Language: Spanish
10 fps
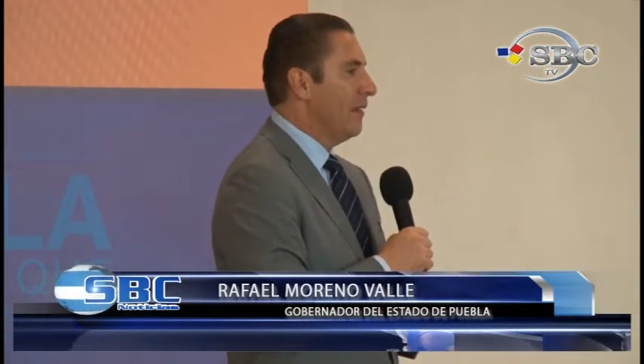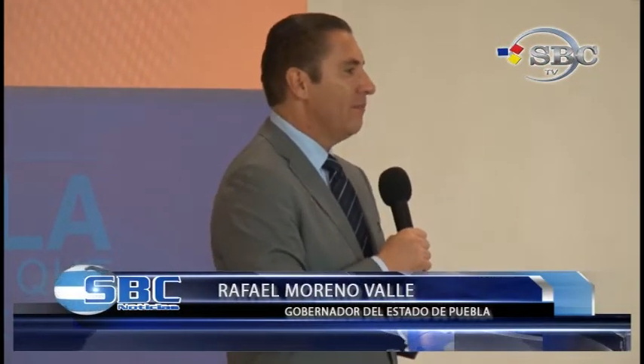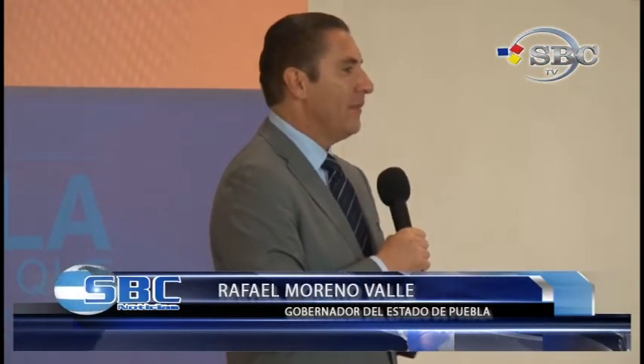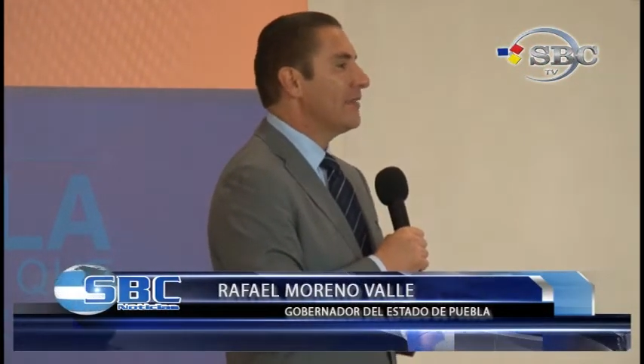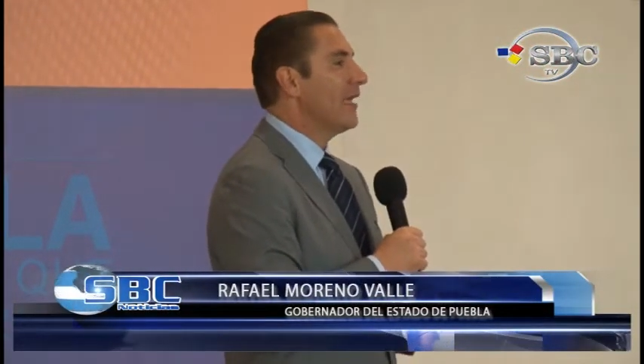
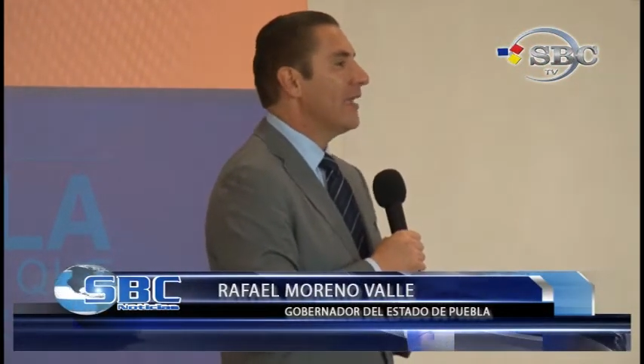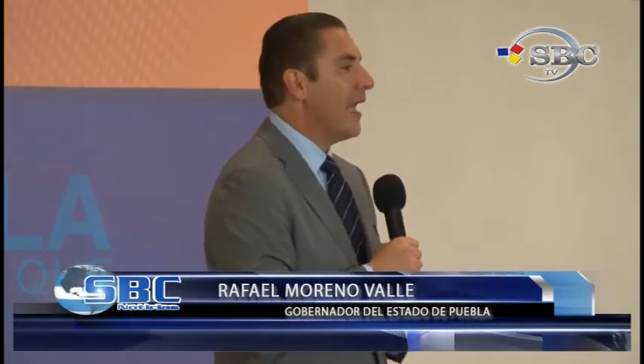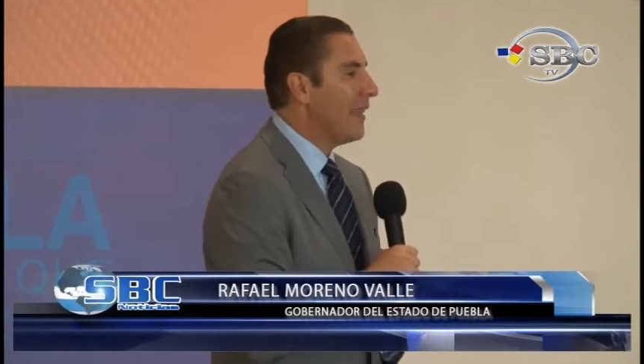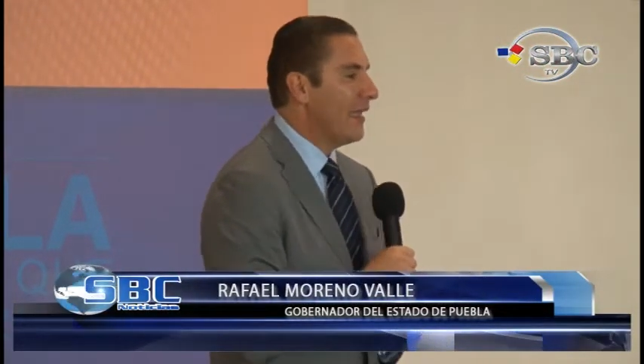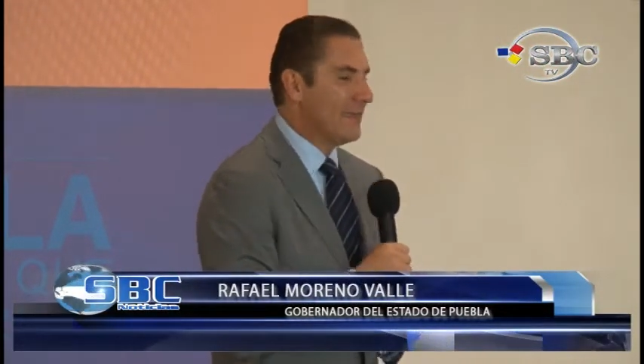más
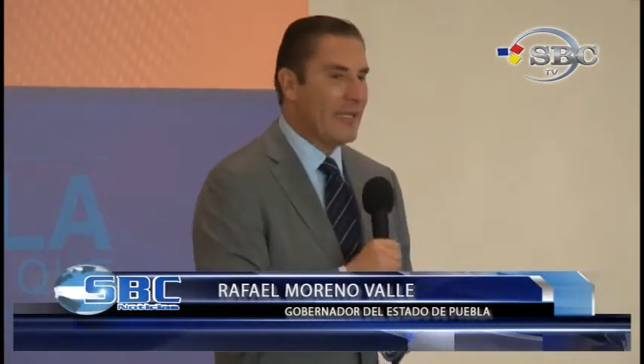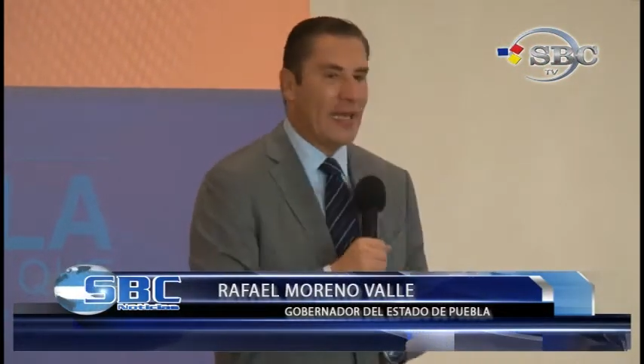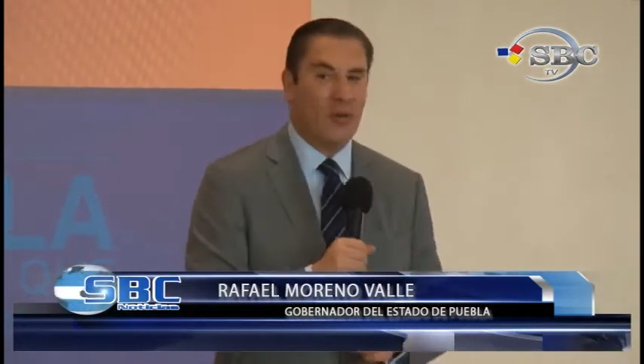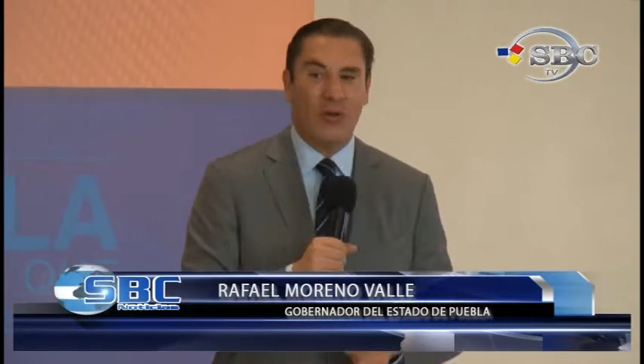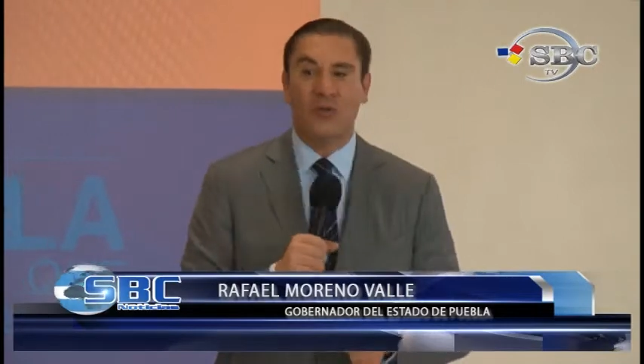allá de
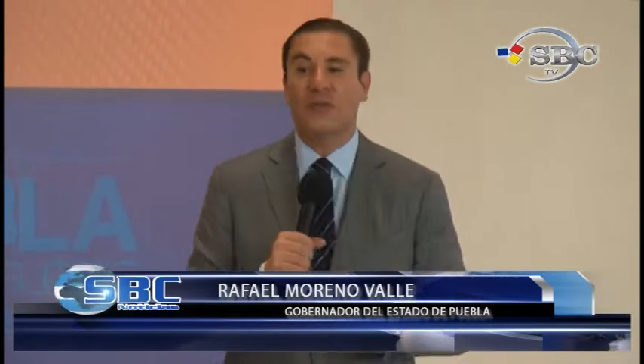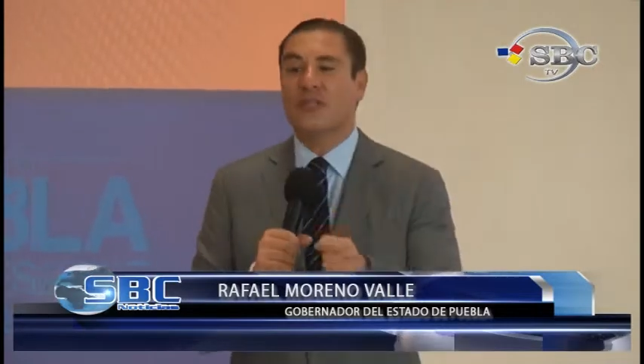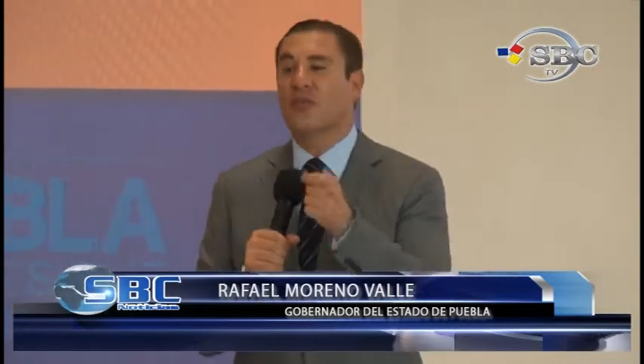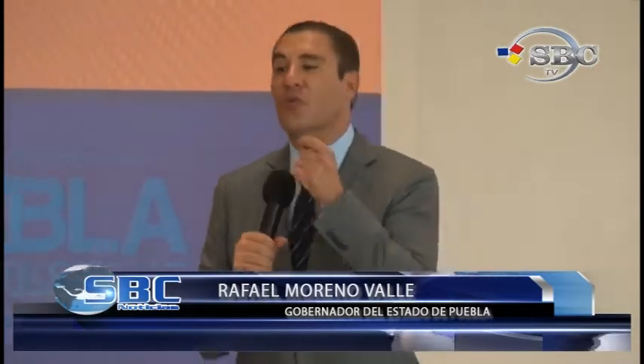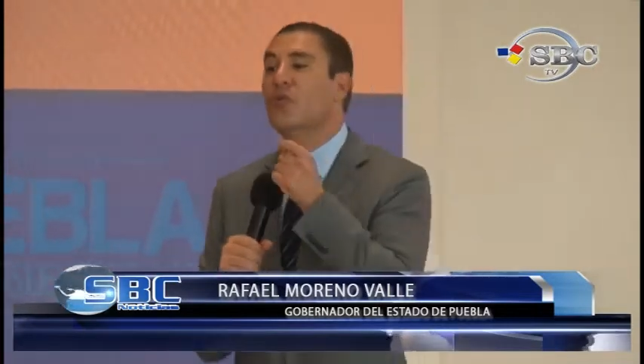hacerlo en un
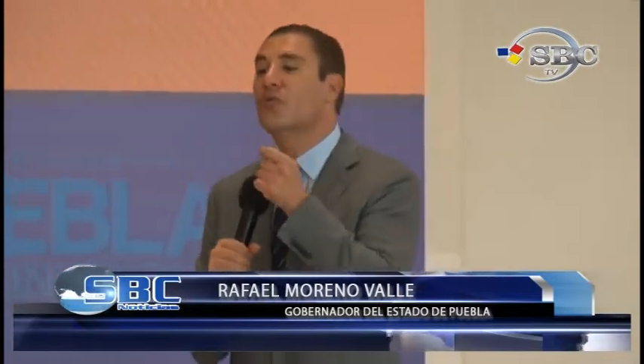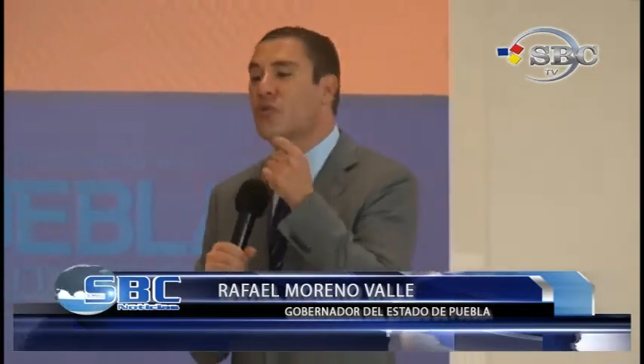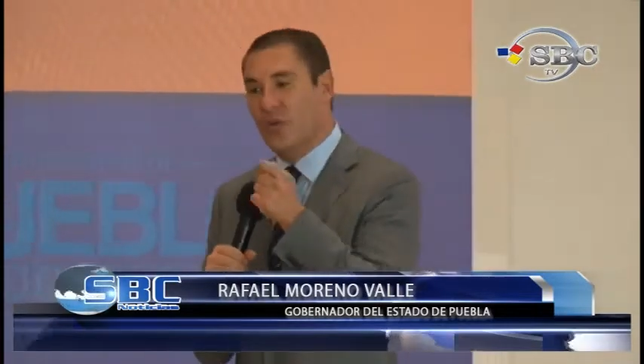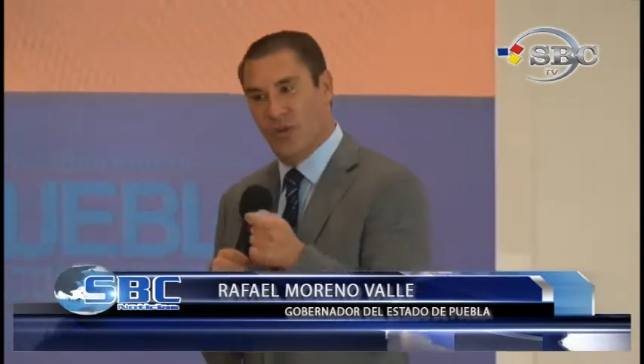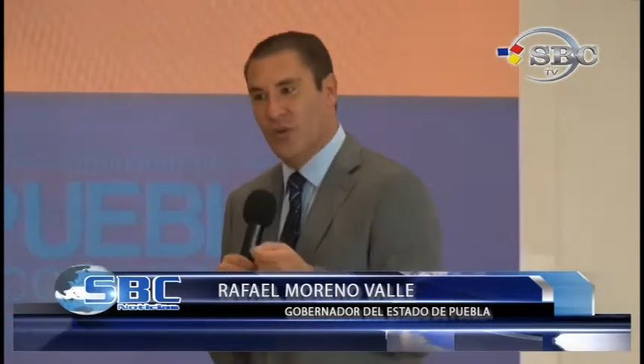discurso,